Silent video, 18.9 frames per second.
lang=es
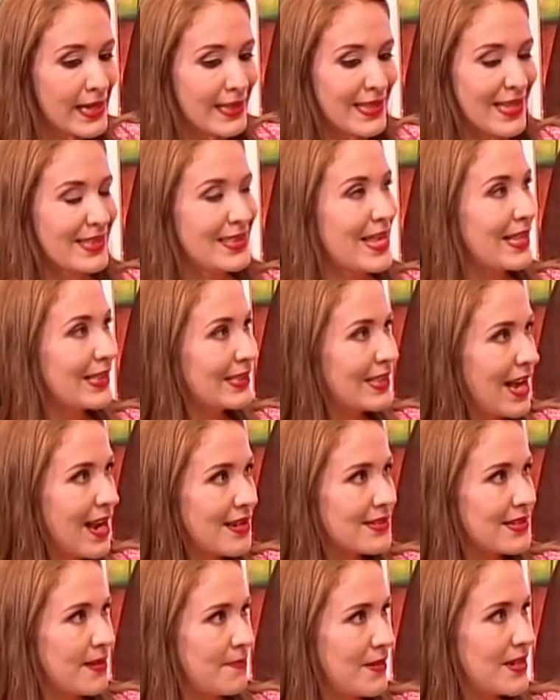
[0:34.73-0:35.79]

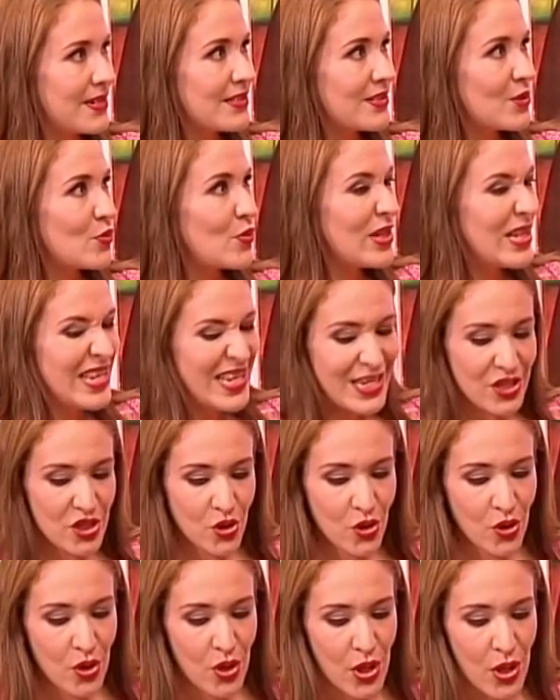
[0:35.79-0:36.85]
detectar, saber si un
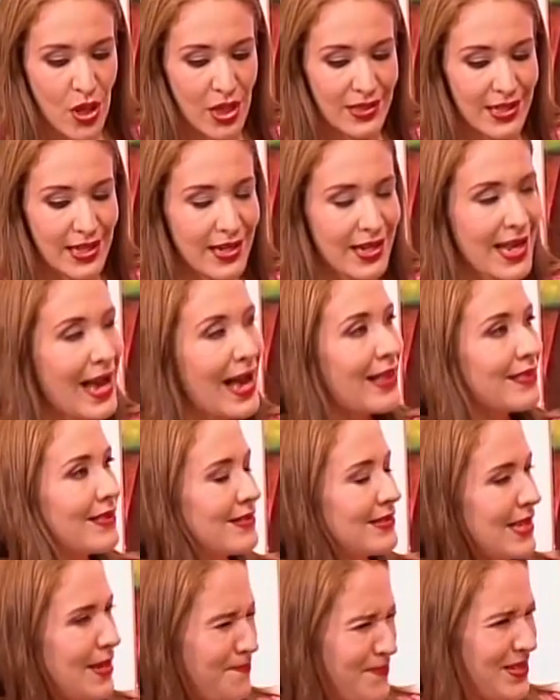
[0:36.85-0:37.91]
niño tiene
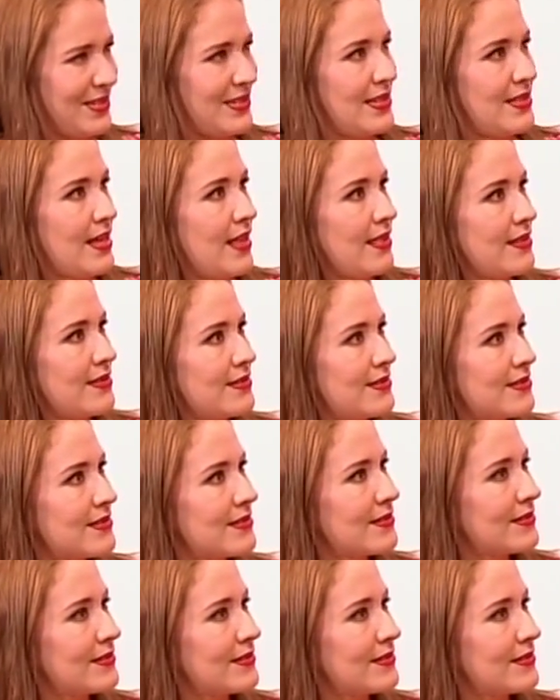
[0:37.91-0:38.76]
altas capacidades.